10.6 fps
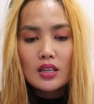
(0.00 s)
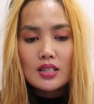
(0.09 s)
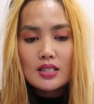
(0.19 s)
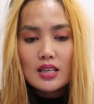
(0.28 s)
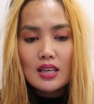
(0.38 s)

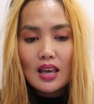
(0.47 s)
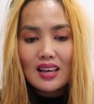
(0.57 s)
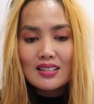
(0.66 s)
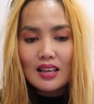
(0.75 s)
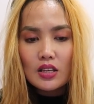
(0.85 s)
C
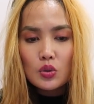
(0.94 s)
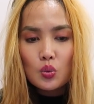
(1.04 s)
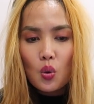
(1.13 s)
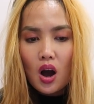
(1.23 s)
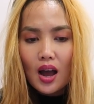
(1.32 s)
S S
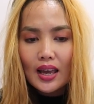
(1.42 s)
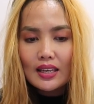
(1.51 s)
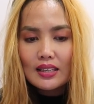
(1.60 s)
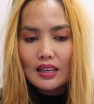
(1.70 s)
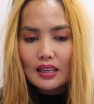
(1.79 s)

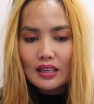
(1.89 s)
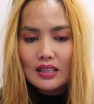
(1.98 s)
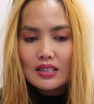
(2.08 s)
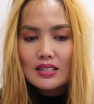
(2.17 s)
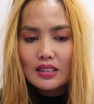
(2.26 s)
Y
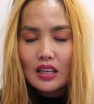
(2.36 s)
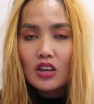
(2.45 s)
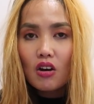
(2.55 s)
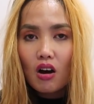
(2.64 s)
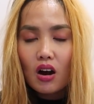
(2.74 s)
S
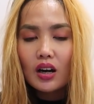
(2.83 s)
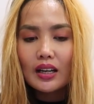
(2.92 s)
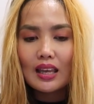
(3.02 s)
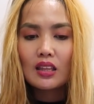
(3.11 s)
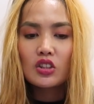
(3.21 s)
T
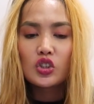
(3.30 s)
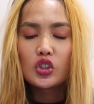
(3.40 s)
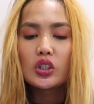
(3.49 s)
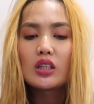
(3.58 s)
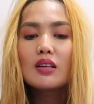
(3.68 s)
R N
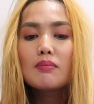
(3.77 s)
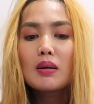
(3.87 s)
G.